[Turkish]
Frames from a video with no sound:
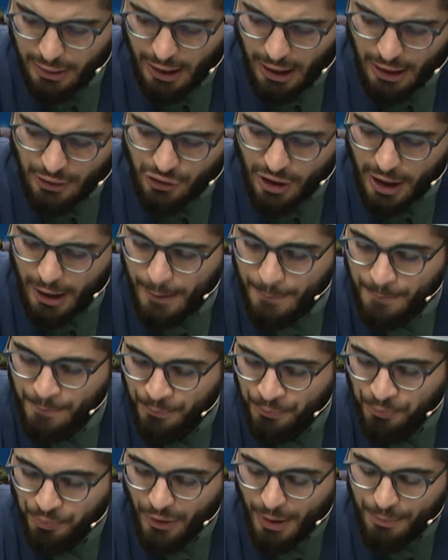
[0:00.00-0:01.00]
Ancak
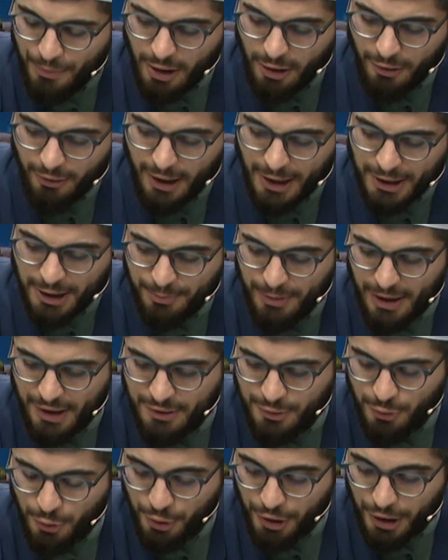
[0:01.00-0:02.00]
bir rivayeti ben
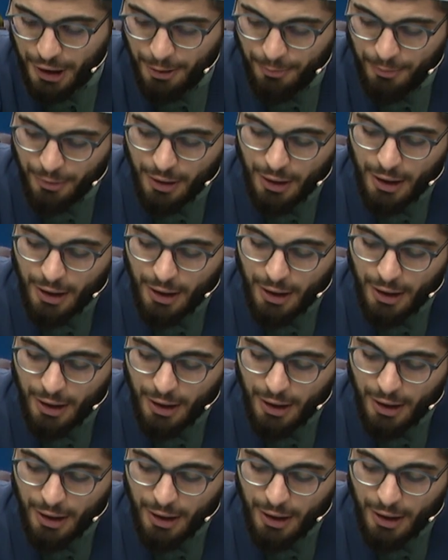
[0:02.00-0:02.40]
size okuyayım.